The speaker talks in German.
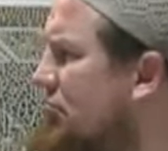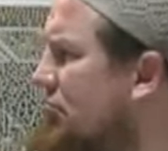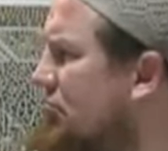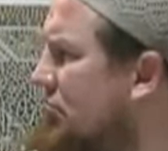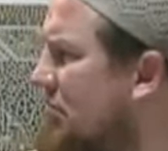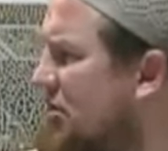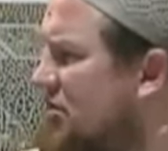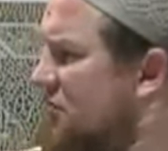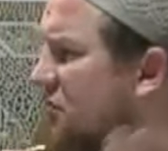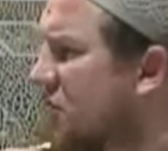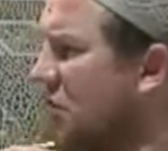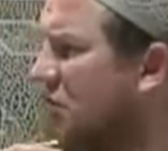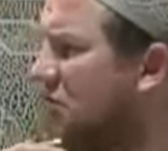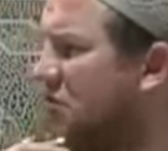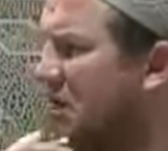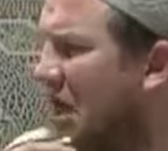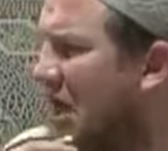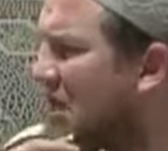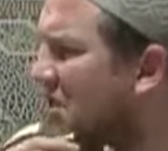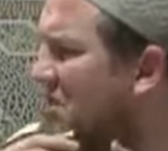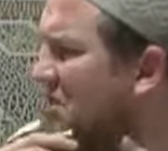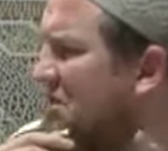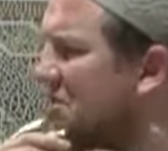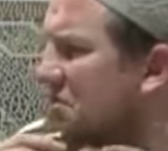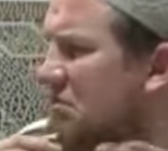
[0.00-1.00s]
Das wirkt
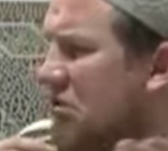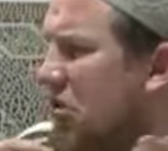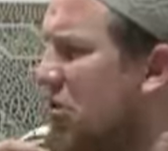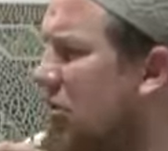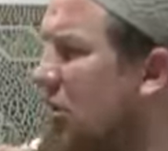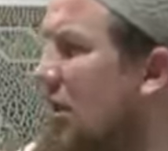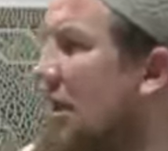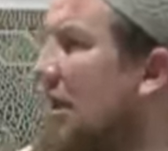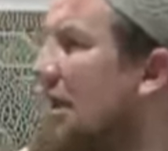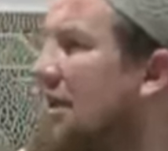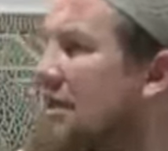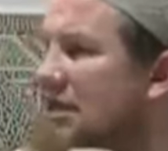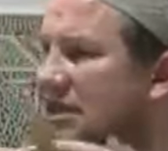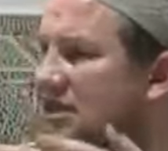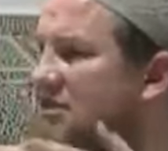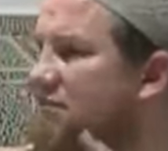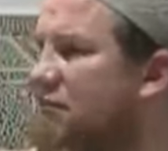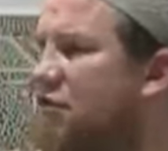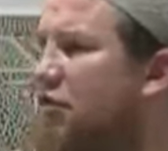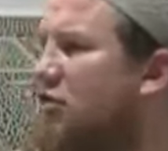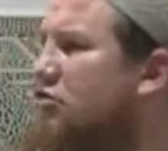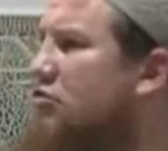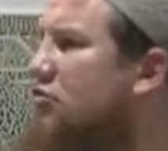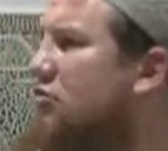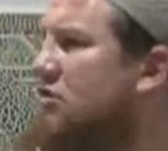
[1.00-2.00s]
ganz locker, das
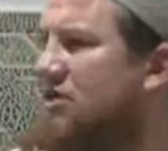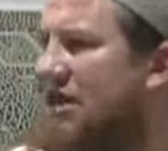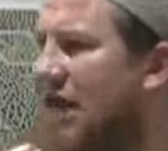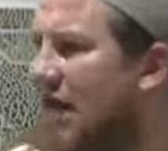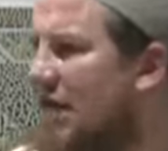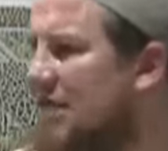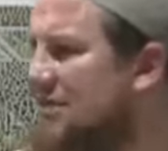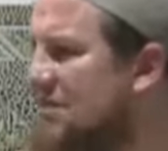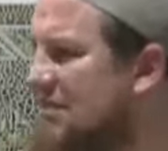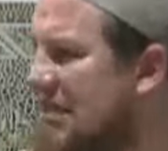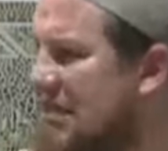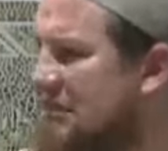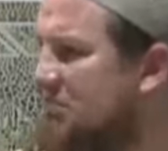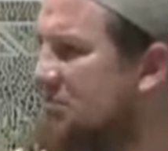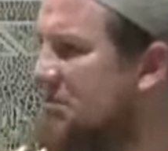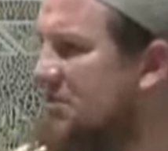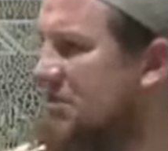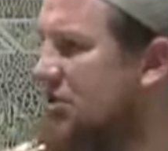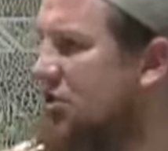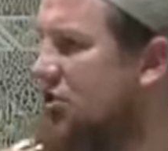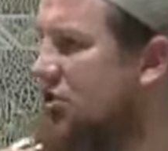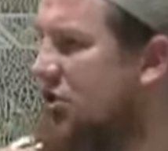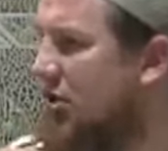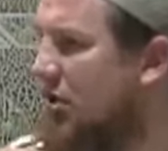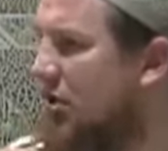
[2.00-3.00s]
wirkt total
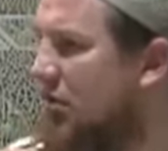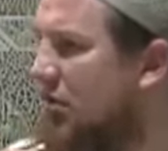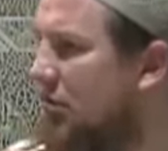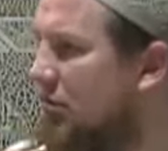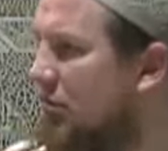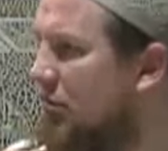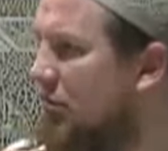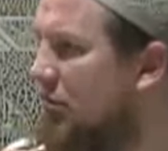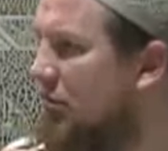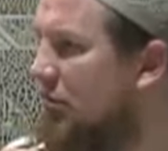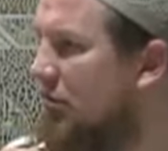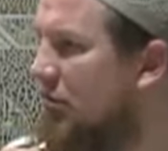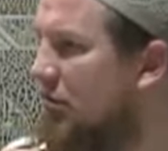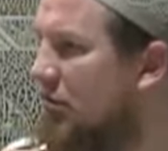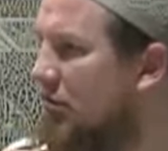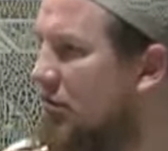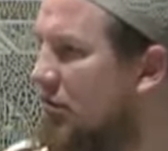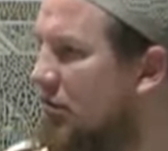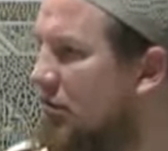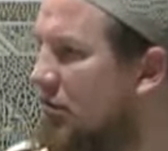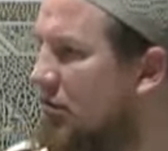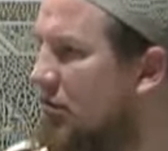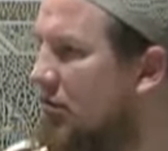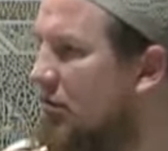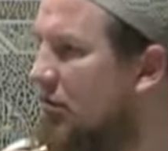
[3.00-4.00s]
selbstsicher.
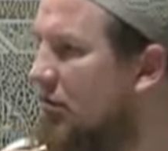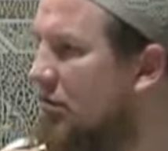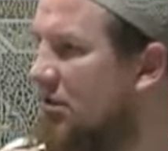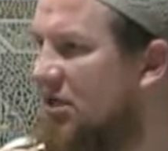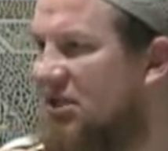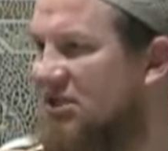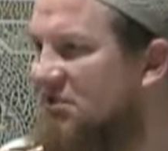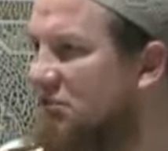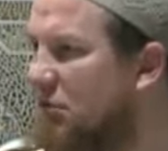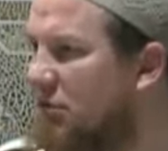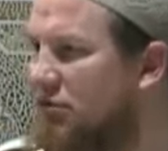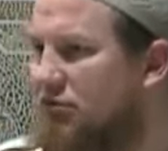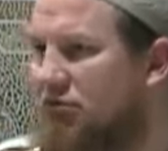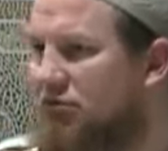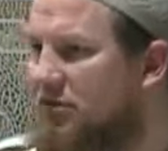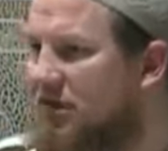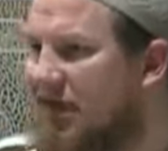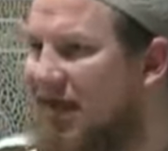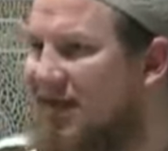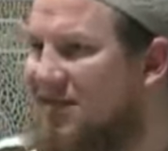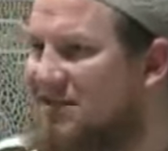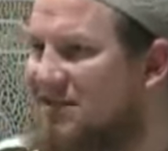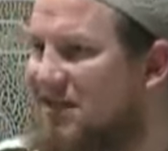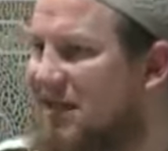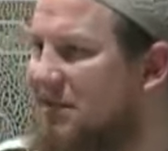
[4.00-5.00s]
Das wirkt
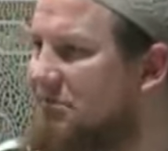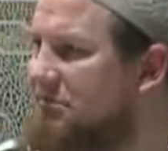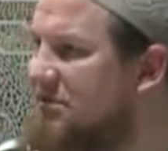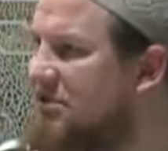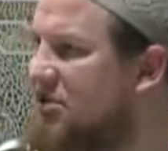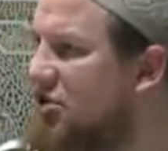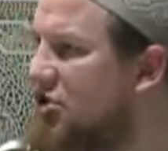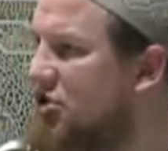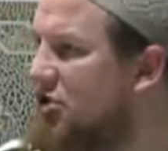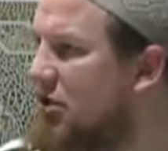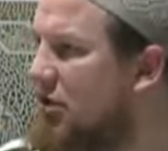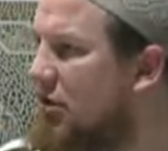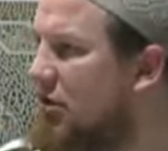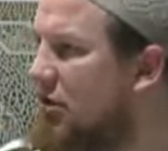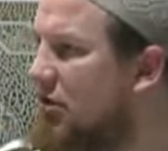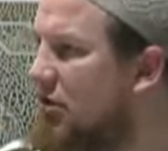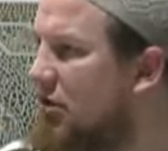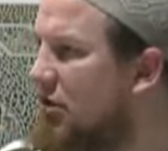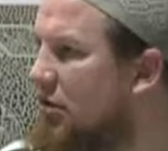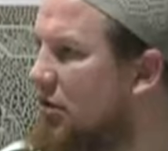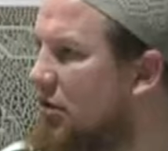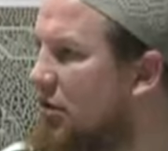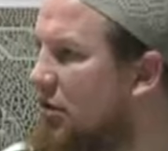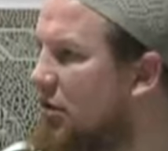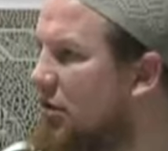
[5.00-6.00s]
total selbstsicher.
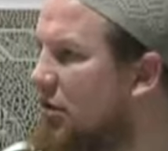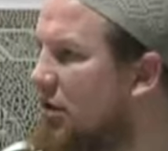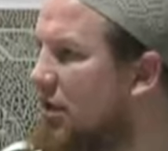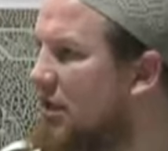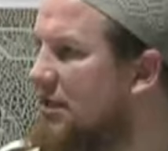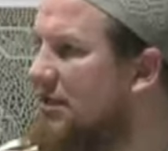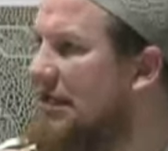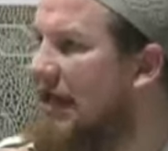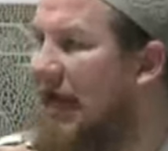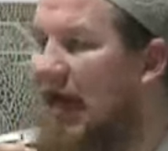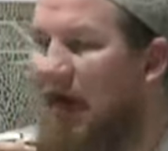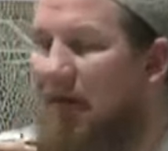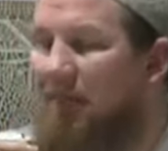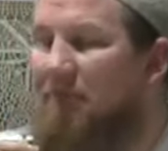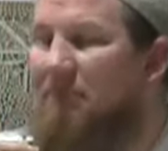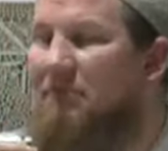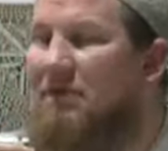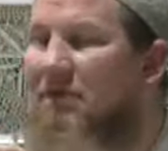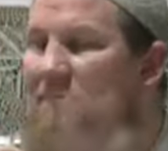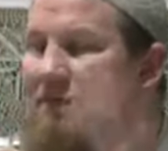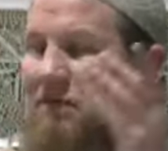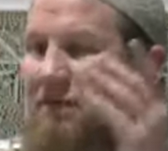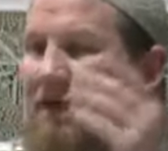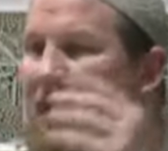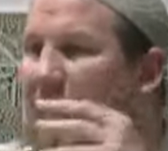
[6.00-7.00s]
Ja, die haben
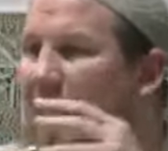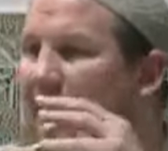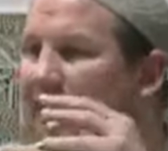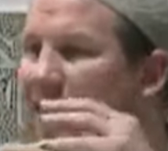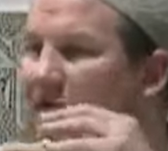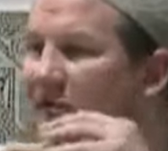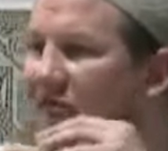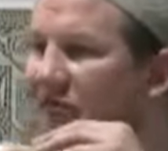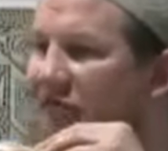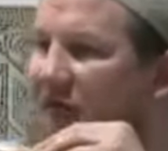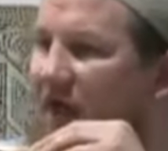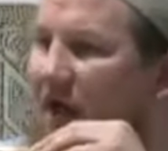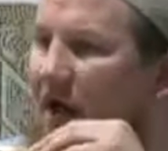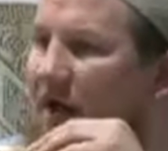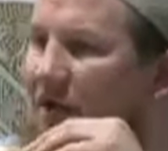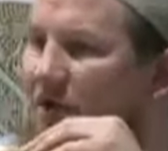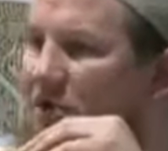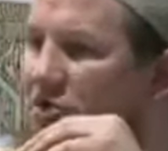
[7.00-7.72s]
mir einige Fragen